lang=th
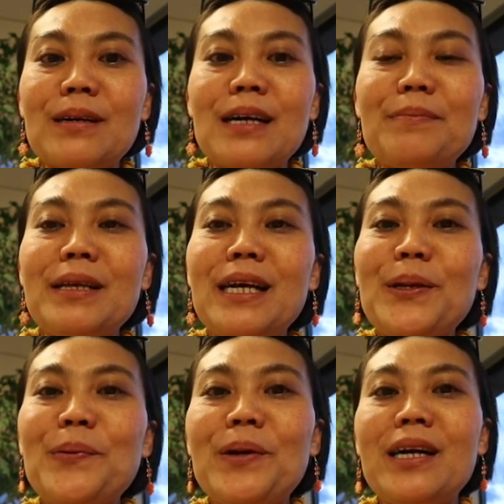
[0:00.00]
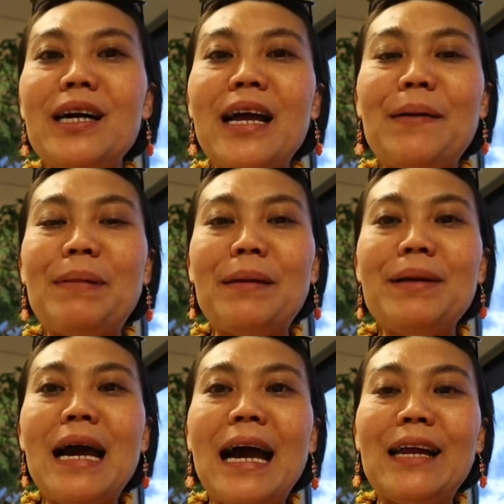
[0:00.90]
เครื่องบินยังอยู่เลยอ่ะ ไปไม่ได้